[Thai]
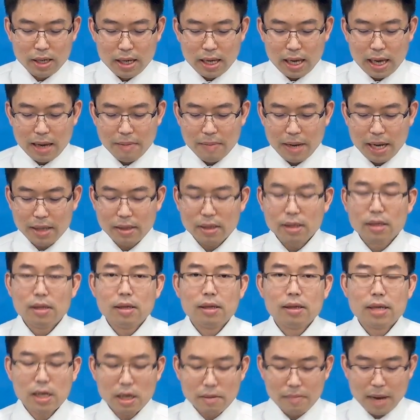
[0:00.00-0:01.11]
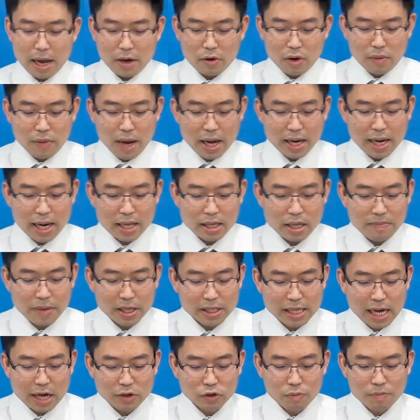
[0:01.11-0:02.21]
เอเมนนั่นก็หมายความว่าการที่พระ
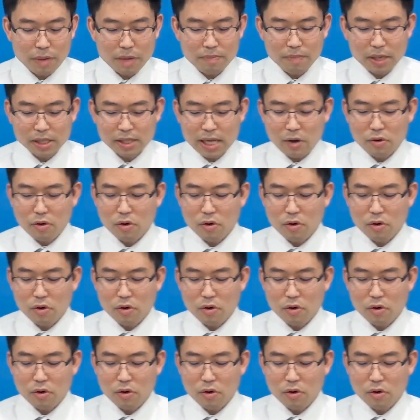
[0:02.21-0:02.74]
เจ้าทรงเป็นพระเจ้า